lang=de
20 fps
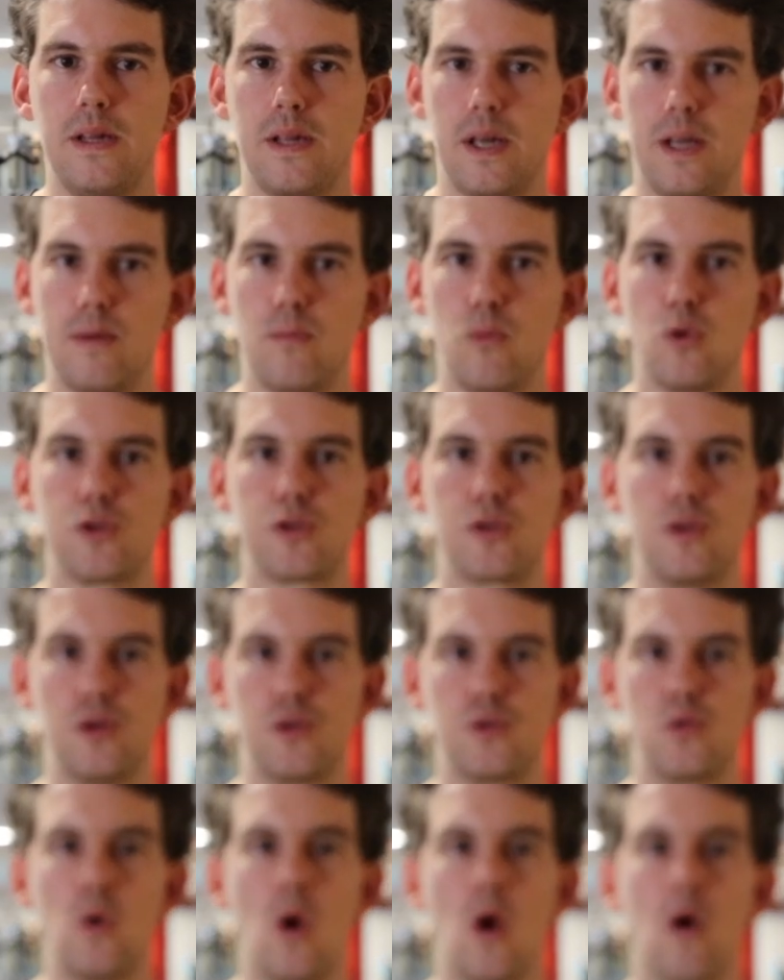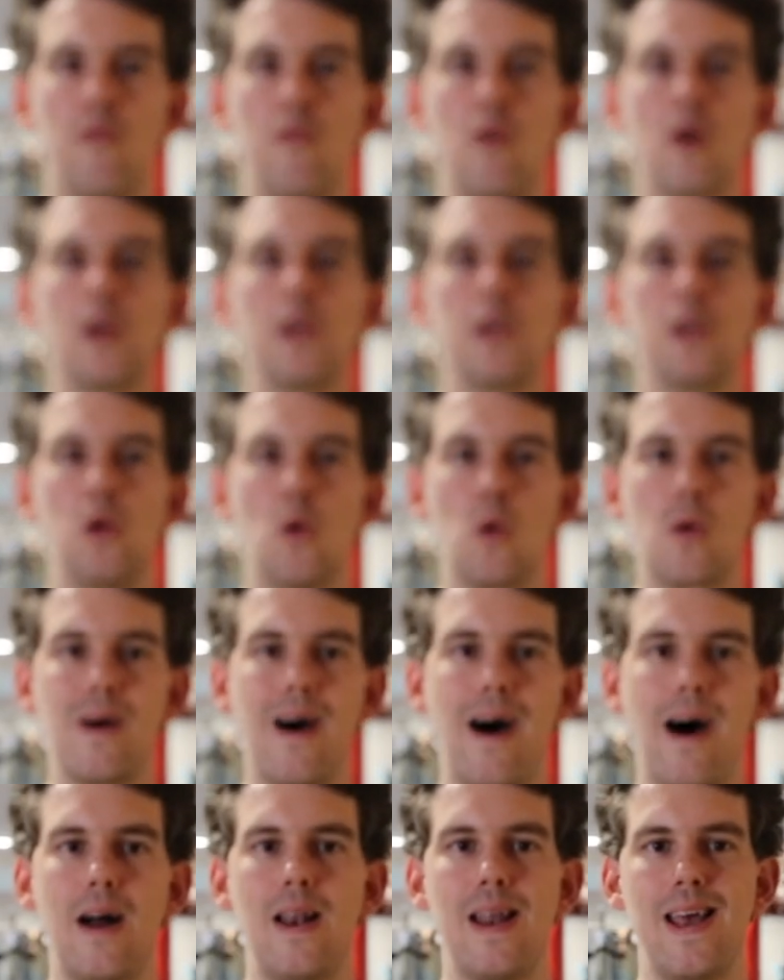deine Muskulatur auch wirklich
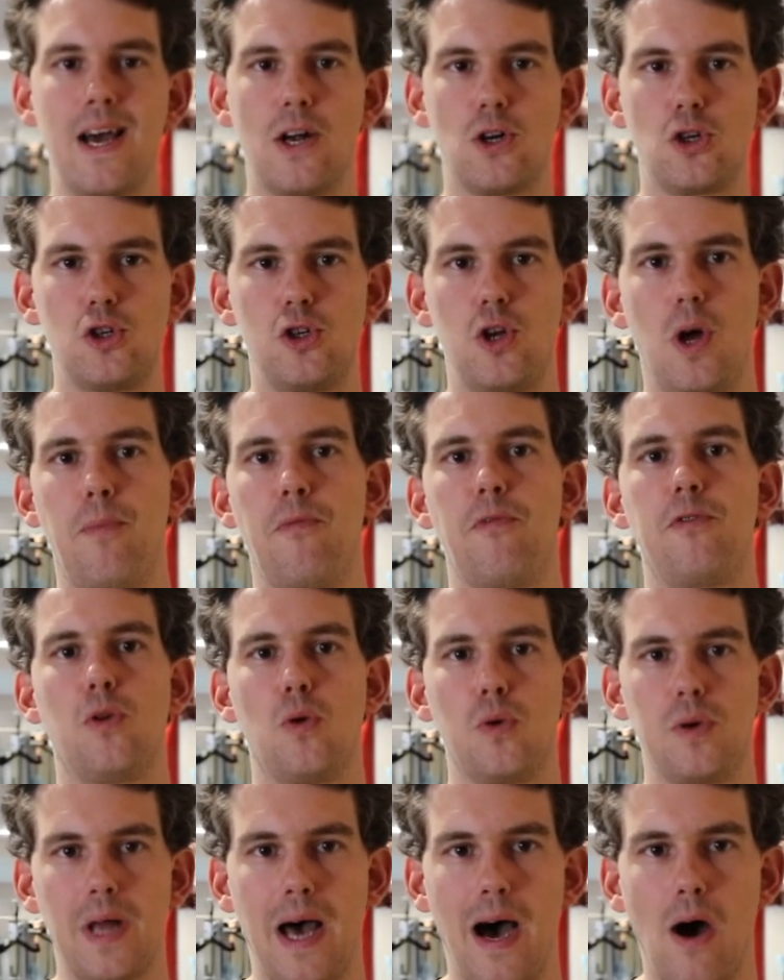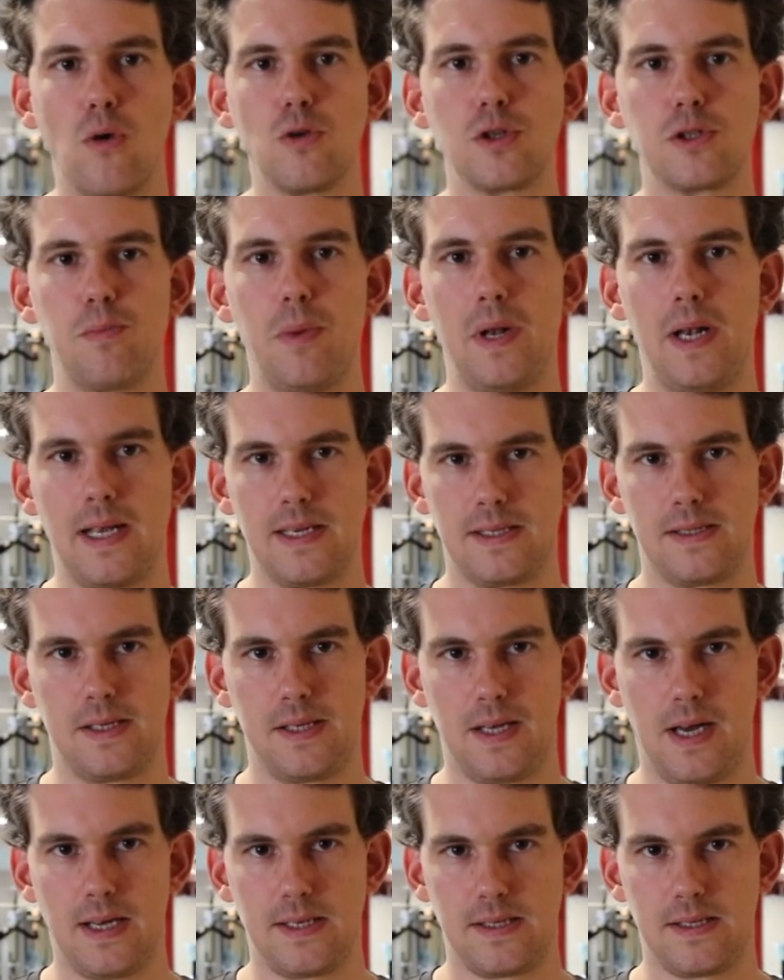lokal erschöpft und
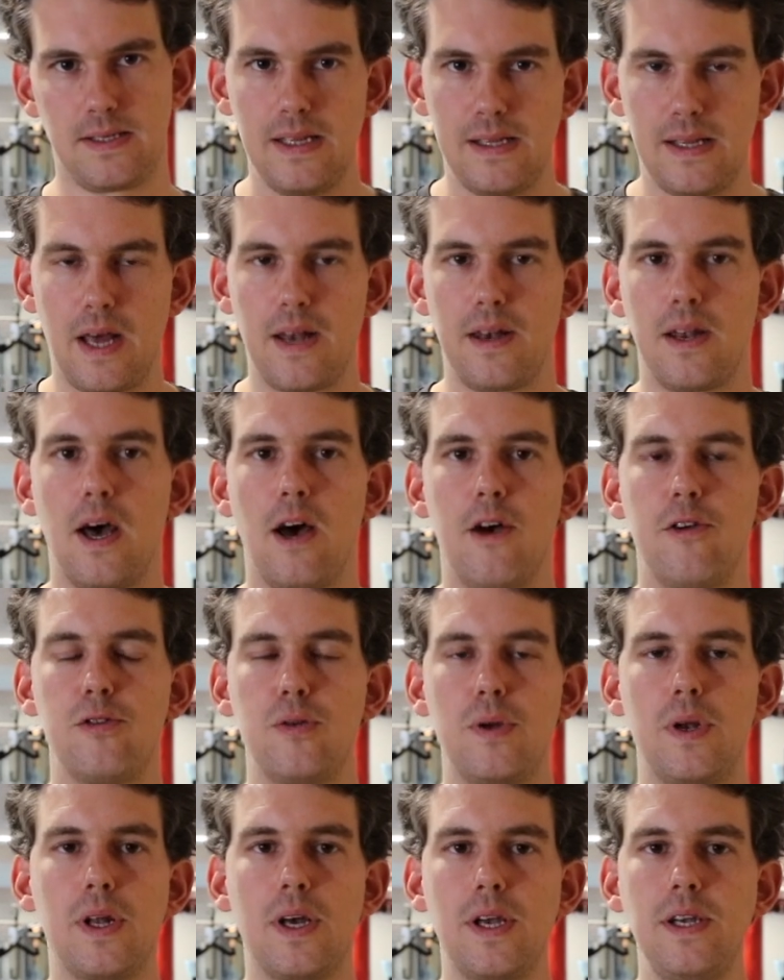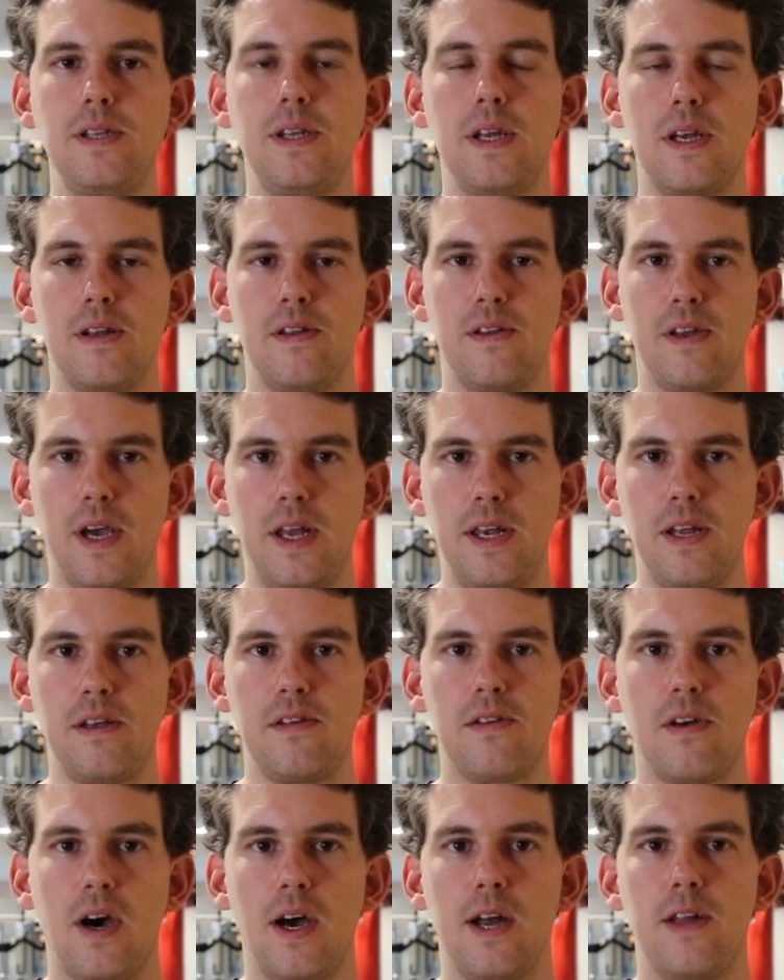ausbelastet hast. Dann hast du den richtigen
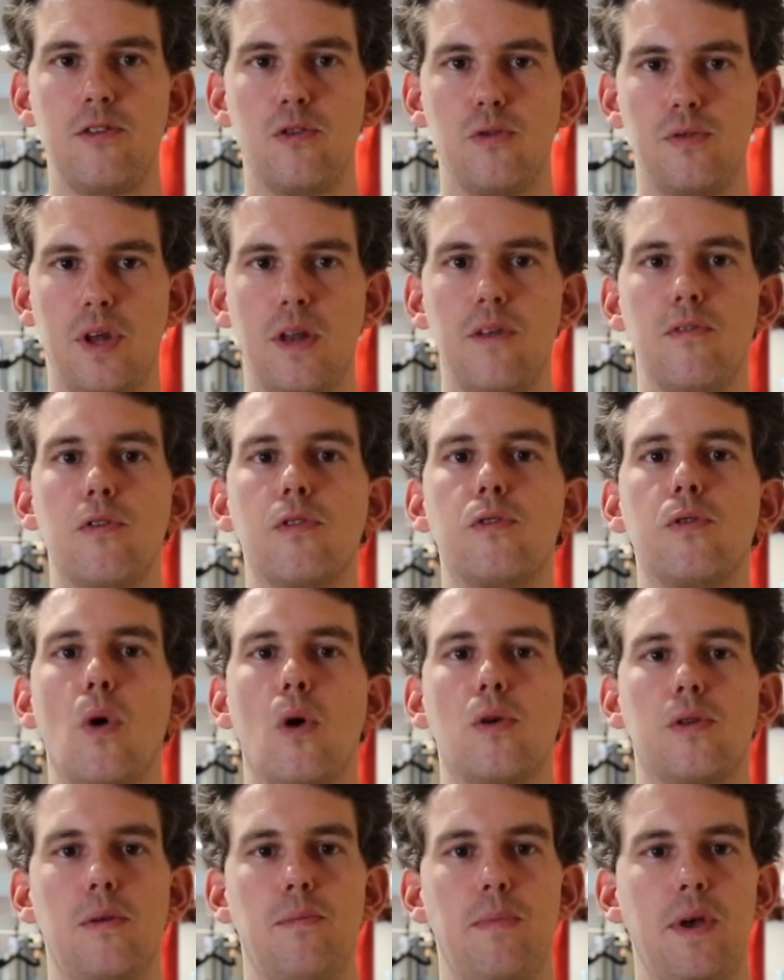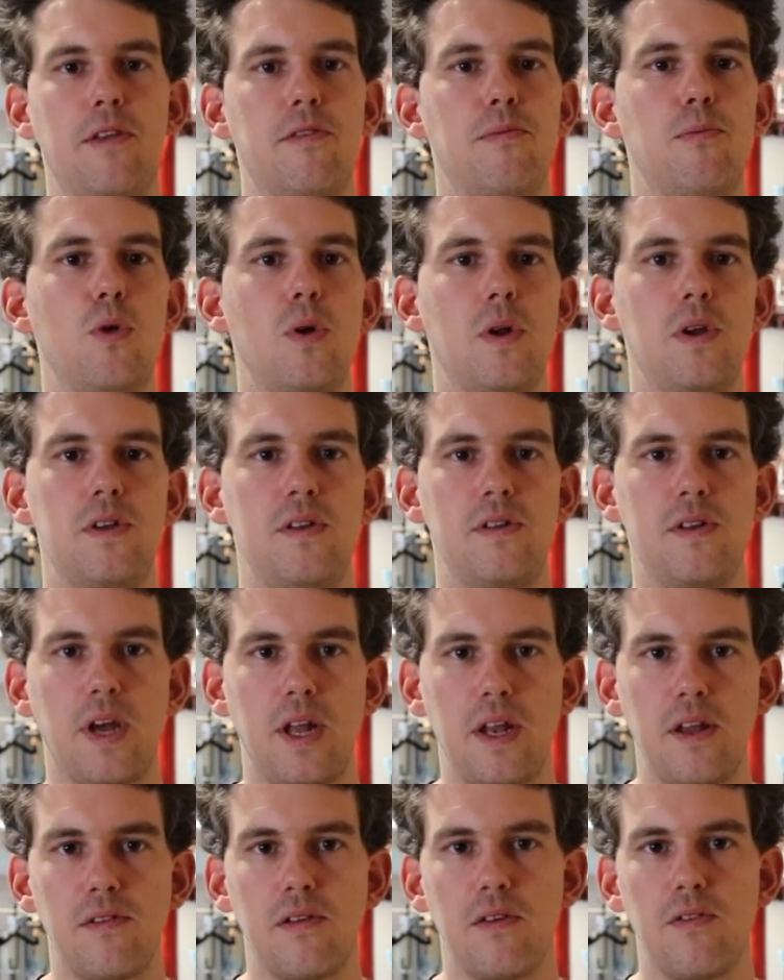Trainingsreiz und dann wirst du auch den bestmöglichen
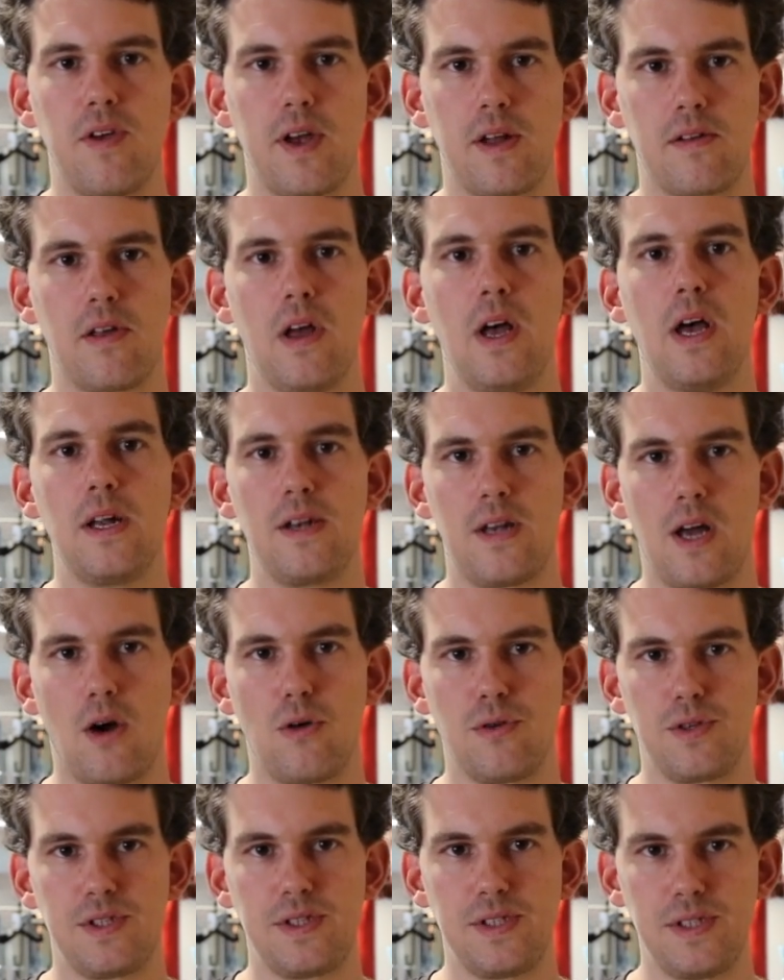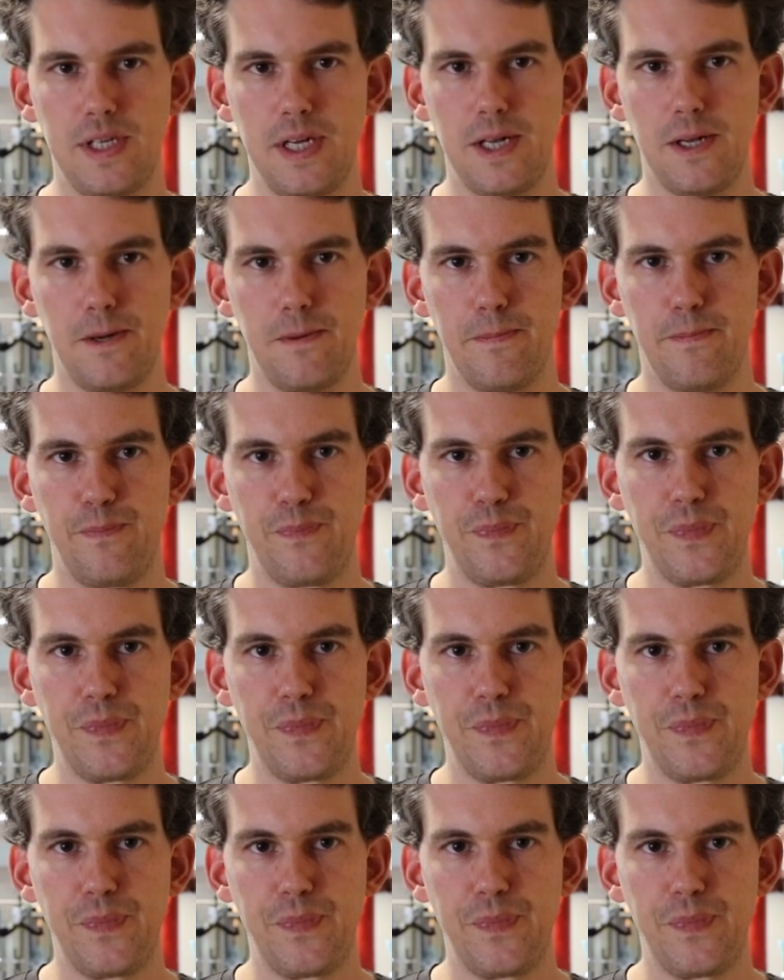Trainingseffekt daraus zielen.